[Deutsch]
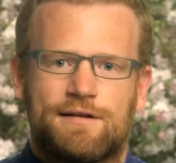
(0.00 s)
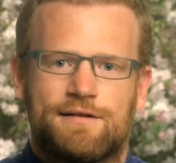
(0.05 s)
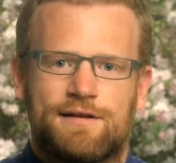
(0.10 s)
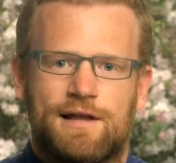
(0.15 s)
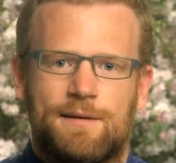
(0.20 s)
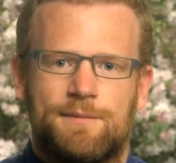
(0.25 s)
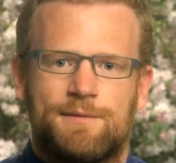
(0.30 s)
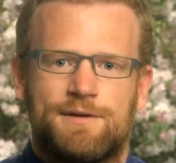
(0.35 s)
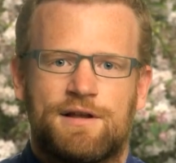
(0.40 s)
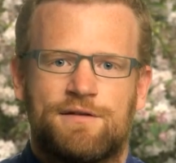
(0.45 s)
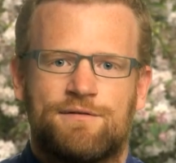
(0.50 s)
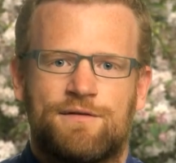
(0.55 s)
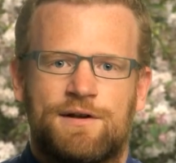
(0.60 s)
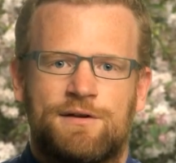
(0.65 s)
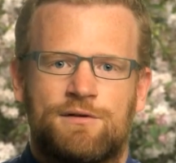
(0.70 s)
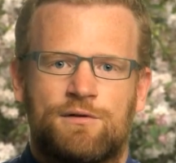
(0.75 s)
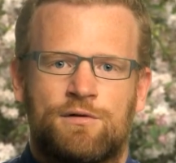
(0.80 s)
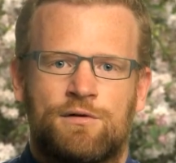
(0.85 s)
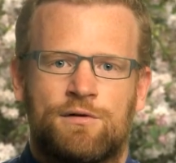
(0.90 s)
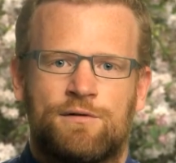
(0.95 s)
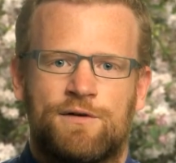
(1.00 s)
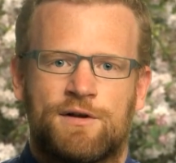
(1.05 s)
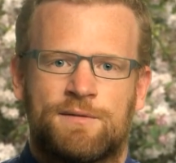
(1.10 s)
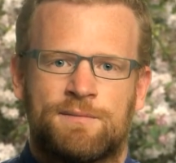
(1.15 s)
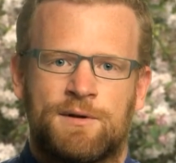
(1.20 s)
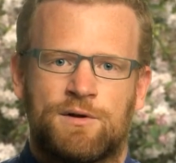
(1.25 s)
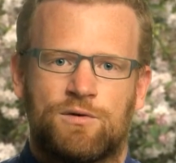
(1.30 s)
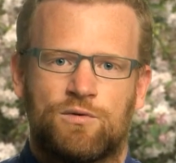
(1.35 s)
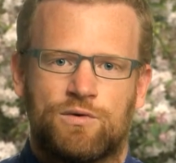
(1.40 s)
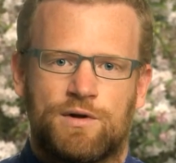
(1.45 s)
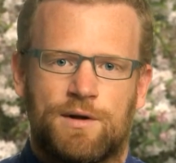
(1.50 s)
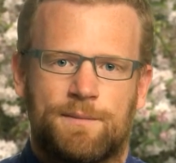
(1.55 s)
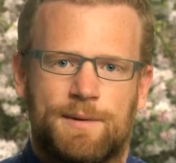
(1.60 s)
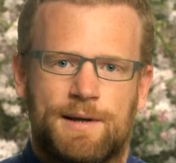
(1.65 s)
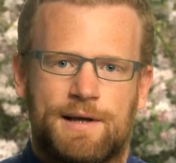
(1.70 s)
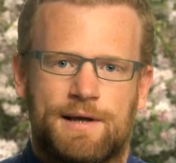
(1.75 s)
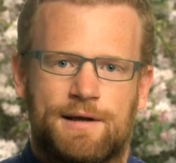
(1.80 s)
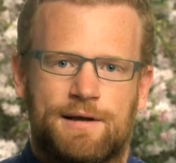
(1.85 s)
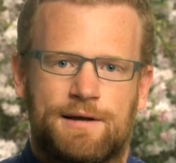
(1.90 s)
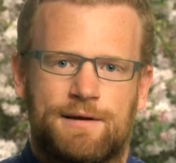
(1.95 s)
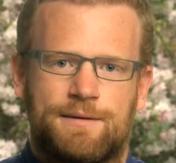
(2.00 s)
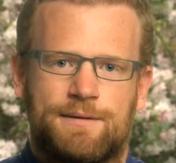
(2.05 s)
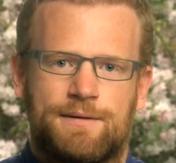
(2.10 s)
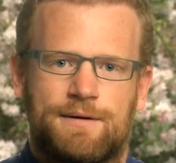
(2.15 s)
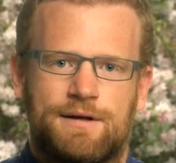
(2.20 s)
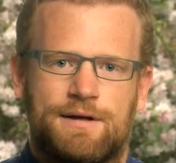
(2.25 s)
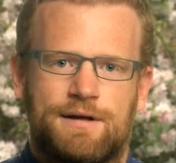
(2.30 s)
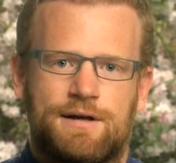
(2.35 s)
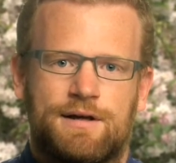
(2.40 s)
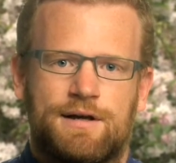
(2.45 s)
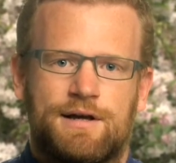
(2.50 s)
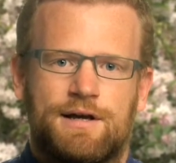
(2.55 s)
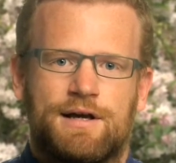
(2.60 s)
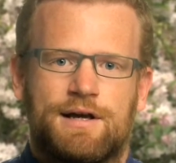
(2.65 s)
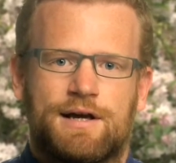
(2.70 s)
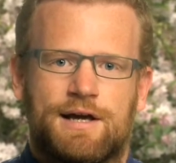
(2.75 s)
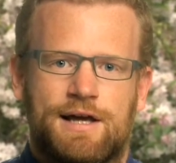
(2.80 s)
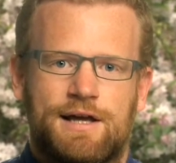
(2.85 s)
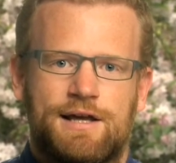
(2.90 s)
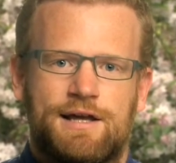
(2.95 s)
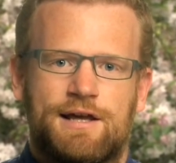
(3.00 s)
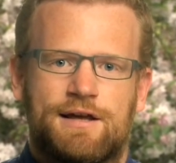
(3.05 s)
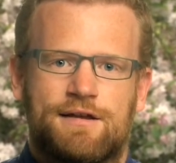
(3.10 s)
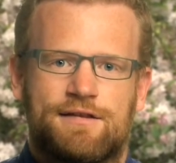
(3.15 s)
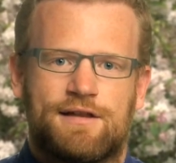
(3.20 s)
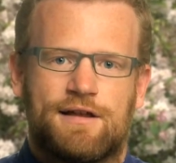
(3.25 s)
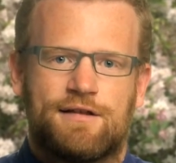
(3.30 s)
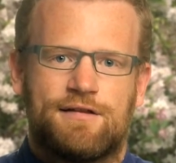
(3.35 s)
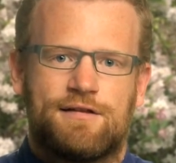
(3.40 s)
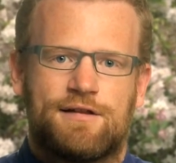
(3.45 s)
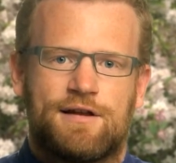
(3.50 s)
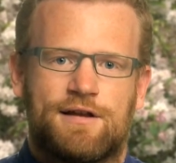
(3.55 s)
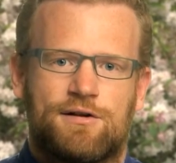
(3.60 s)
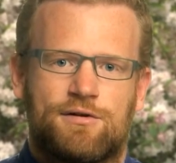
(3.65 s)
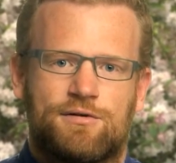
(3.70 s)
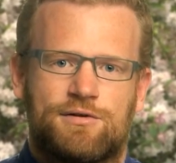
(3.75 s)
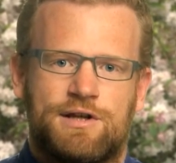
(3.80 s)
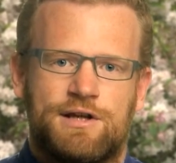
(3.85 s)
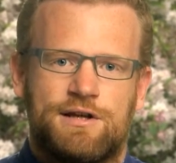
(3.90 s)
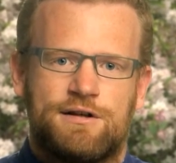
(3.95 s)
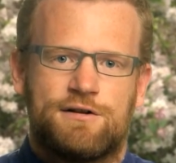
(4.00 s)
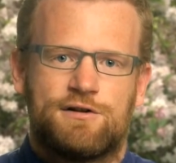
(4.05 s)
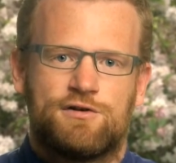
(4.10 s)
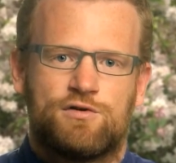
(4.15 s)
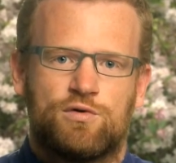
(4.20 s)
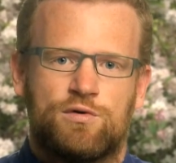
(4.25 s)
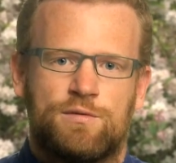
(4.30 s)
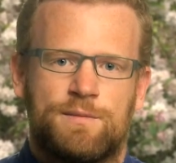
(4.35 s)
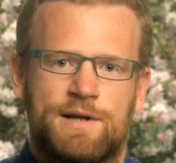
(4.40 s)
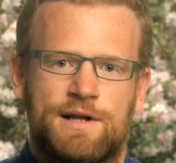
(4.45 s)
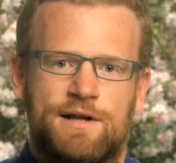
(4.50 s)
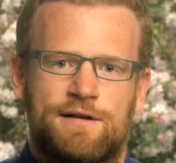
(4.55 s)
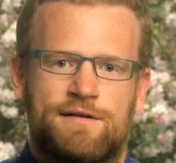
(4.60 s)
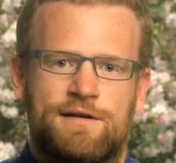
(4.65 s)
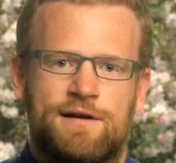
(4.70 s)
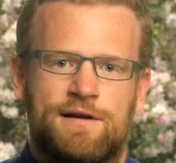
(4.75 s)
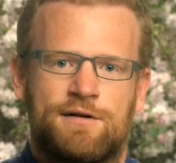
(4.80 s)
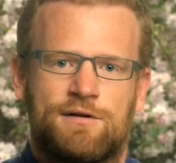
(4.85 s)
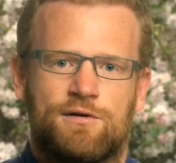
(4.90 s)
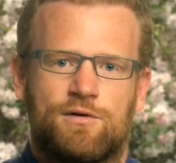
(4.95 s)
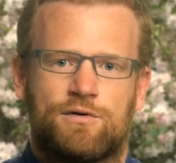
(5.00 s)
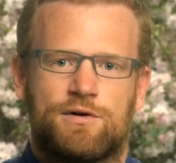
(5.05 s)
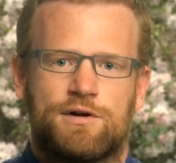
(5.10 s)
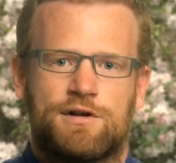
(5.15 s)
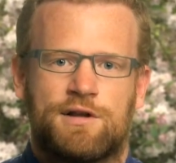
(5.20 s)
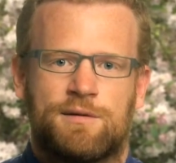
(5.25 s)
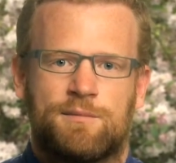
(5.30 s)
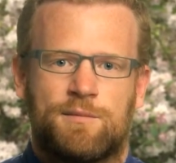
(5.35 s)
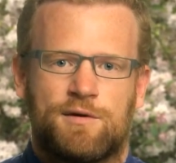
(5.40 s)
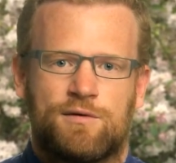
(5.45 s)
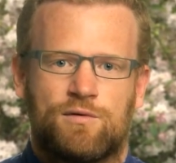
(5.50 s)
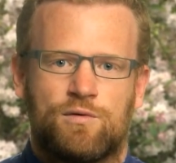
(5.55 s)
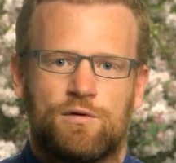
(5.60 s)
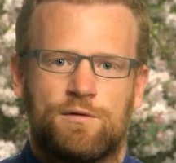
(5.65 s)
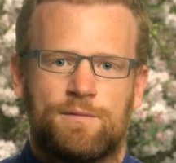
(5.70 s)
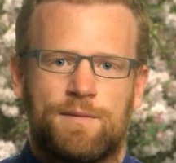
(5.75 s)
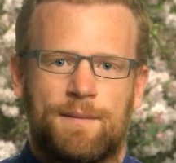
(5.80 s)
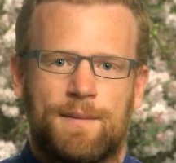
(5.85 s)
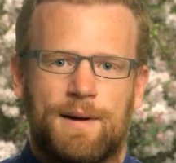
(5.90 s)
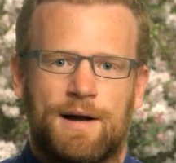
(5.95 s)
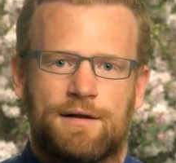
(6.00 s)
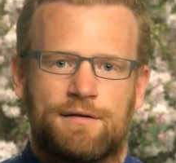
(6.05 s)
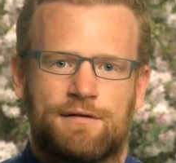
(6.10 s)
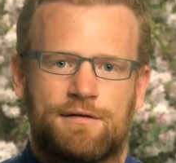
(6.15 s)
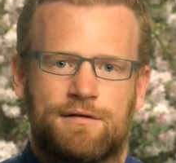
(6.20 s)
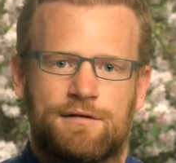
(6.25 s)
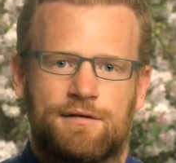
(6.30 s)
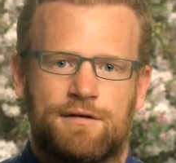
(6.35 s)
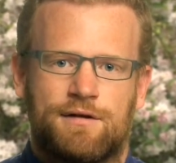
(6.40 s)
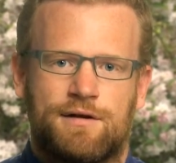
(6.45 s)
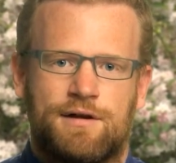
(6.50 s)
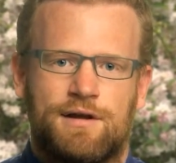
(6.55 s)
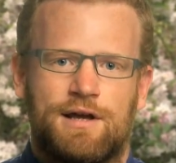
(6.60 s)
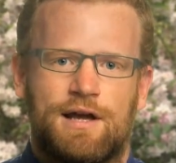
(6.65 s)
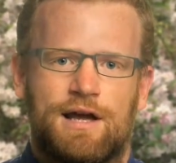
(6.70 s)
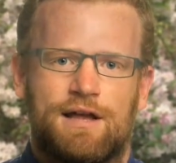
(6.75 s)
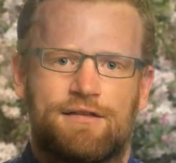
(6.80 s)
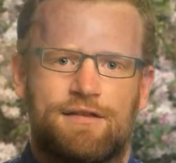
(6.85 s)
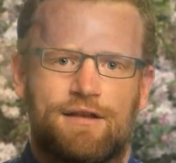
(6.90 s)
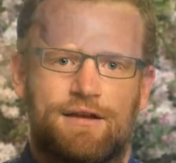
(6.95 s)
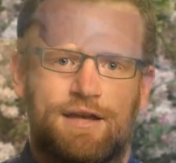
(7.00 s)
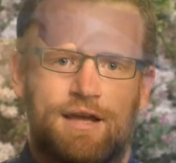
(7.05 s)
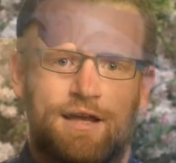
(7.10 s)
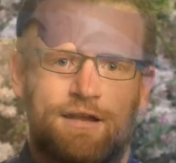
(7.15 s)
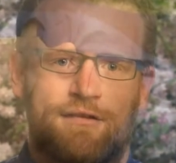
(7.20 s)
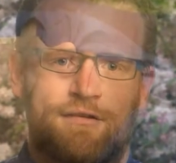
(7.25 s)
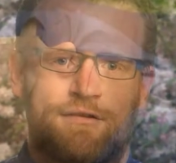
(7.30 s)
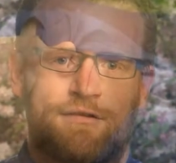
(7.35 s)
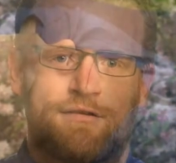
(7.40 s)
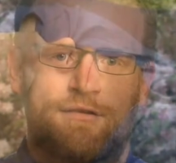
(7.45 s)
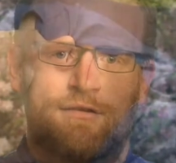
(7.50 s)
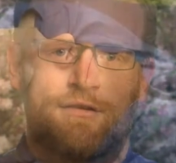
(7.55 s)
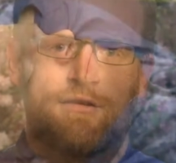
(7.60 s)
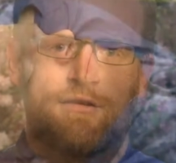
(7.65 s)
der Selbstanwendung wird man unabhängig. Reiki ersetzt jedoch nicht die Schulmedizin oder den Besuch beim Arzt. Es ergänzt